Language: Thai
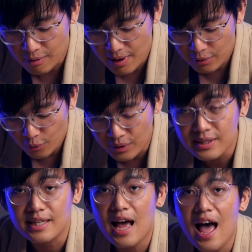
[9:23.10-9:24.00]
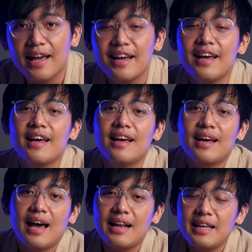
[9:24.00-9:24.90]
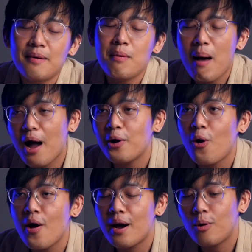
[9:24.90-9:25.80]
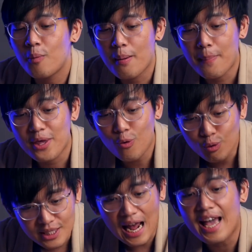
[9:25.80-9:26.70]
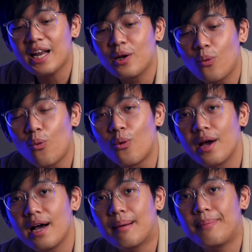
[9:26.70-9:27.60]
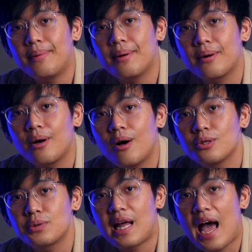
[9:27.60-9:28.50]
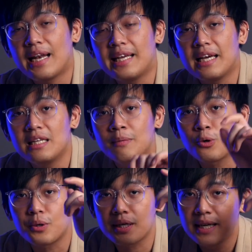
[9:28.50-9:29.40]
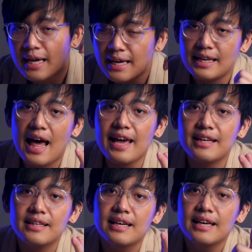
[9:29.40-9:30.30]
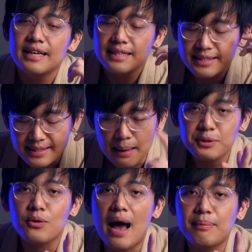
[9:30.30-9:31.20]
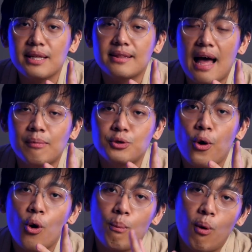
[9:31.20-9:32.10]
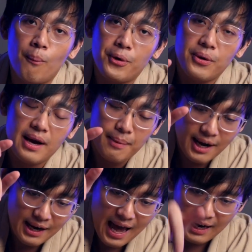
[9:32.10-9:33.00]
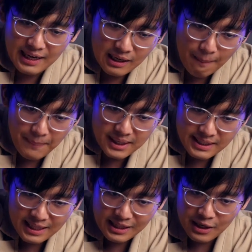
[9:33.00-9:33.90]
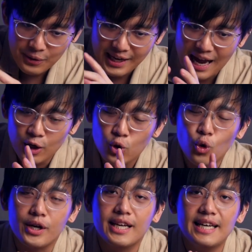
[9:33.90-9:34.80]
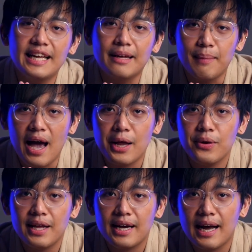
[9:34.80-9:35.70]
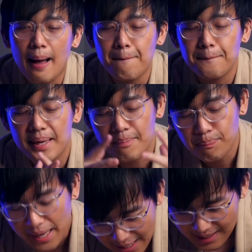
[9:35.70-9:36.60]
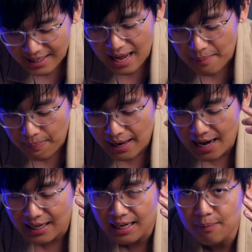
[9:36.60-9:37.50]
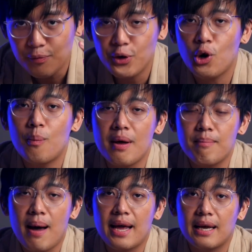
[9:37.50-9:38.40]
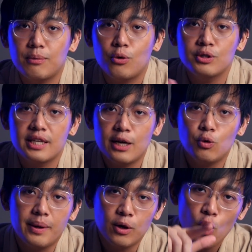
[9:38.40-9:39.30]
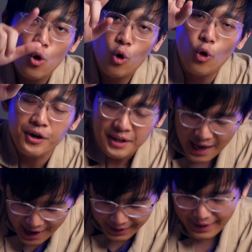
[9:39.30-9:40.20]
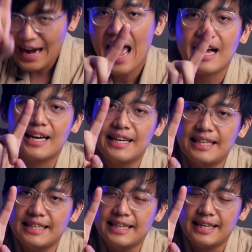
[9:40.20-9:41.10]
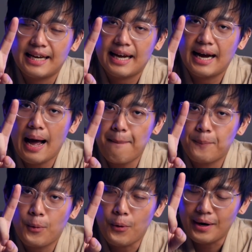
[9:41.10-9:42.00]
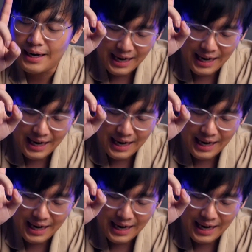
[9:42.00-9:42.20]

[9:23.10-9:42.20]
หวังว่าทุกคนจะได้ไอเดียไม่มากก็น้อยครับลองไปประยุกต์ใช้กันดูนะครับแล้วก็สุดท้ายนี้อย่าลืมกดไลค์ Subscribe ติดตามช่องของผมมาด้วยนะครับข้างล่างนี้แล้วก็เปิดแจ้งเตือนด้วยการกดกระดิ่งมาให้ด้วยนะครับปิ๊งๆจะได้ไม่พลาดคลิปวิดีโอใหม่ๆนะครับคนจะได้ดูเป็นคนแรกกันเลยนะ คัพคน